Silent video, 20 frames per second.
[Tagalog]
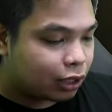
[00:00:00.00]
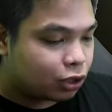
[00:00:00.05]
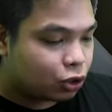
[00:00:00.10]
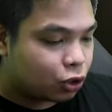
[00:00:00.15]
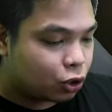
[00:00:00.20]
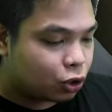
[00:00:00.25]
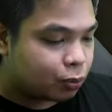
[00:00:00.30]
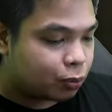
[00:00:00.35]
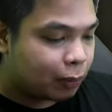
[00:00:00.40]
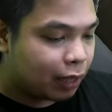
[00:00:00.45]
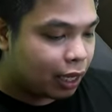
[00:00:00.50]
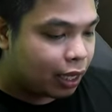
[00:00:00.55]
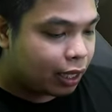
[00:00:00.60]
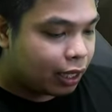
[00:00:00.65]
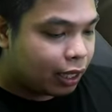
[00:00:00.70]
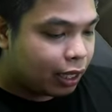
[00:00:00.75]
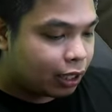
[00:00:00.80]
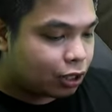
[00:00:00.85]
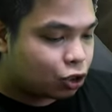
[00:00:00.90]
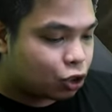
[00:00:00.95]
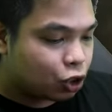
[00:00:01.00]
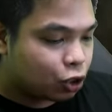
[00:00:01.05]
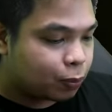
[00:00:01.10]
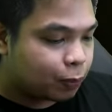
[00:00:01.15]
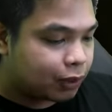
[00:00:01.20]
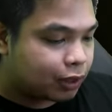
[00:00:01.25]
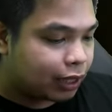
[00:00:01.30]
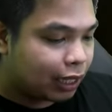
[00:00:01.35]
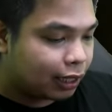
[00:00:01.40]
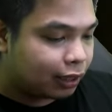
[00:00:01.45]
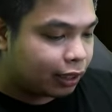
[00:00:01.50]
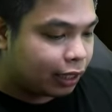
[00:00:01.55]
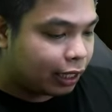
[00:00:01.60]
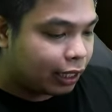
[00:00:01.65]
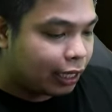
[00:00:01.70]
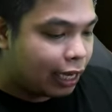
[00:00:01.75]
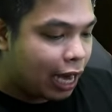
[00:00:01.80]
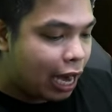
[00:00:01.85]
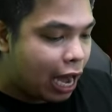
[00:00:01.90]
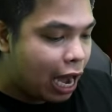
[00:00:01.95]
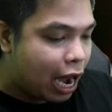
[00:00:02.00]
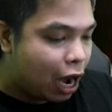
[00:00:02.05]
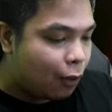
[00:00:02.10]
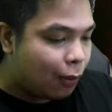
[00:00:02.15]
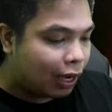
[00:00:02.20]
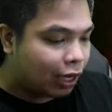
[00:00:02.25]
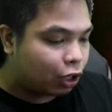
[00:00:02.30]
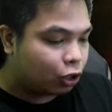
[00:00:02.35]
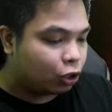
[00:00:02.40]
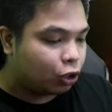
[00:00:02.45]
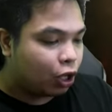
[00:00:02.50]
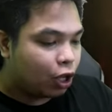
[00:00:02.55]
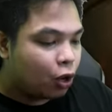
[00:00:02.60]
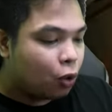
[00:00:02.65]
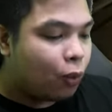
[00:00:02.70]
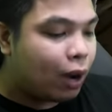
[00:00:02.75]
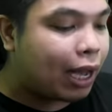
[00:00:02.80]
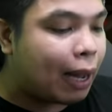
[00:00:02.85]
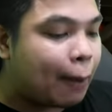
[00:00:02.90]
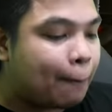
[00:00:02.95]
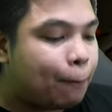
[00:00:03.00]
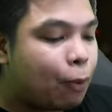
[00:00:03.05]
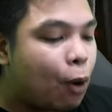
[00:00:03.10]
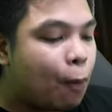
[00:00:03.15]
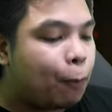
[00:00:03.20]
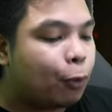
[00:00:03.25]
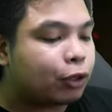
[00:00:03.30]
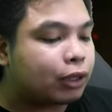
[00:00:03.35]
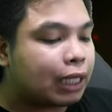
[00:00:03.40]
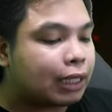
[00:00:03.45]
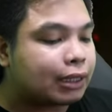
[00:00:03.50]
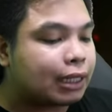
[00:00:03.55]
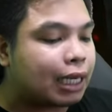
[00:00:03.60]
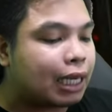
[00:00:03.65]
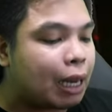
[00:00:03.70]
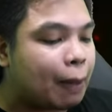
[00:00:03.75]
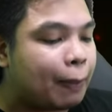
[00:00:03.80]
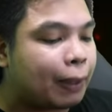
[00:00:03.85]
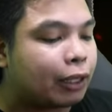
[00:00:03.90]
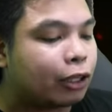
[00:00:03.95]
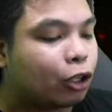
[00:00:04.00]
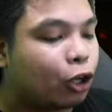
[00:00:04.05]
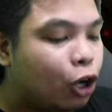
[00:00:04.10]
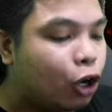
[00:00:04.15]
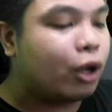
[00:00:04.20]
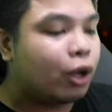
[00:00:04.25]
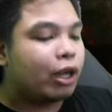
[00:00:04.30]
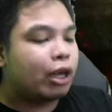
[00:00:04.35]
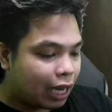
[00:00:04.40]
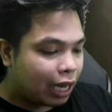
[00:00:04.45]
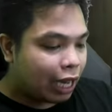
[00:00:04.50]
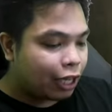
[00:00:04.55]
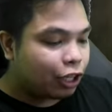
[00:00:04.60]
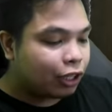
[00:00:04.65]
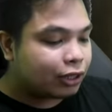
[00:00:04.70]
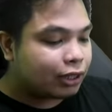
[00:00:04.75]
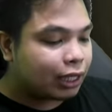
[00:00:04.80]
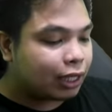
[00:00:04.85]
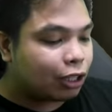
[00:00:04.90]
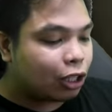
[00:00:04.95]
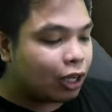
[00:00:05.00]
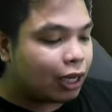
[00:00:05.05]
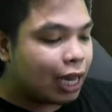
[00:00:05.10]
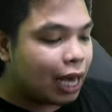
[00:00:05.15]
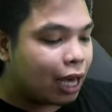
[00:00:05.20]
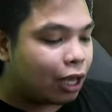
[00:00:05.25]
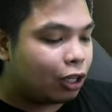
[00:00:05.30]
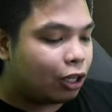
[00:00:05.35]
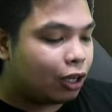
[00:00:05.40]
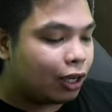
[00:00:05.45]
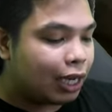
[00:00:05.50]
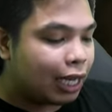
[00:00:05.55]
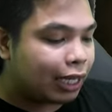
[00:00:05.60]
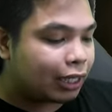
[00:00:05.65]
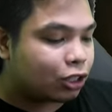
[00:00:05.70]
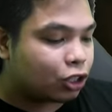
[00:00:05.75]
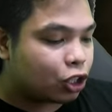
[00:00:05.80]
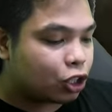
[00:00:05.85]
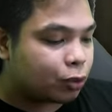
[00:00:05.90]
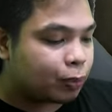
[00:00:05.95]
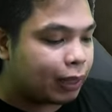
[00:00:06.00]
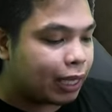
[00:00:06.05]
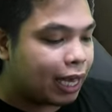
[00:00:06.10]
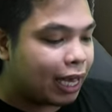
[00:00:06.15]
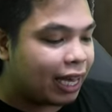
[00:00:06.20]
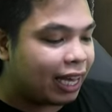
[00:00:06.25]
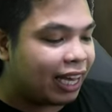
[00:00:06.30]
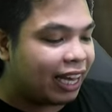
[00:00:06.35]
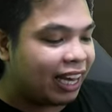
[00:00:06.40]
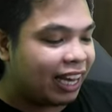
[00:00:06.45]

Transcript: excuse me ah. Excuse me, Slendrina. Ah. Huwag kang, wag kang pupunta sa harapan ko. Ayun, si Lola. Lola, excuse me ah.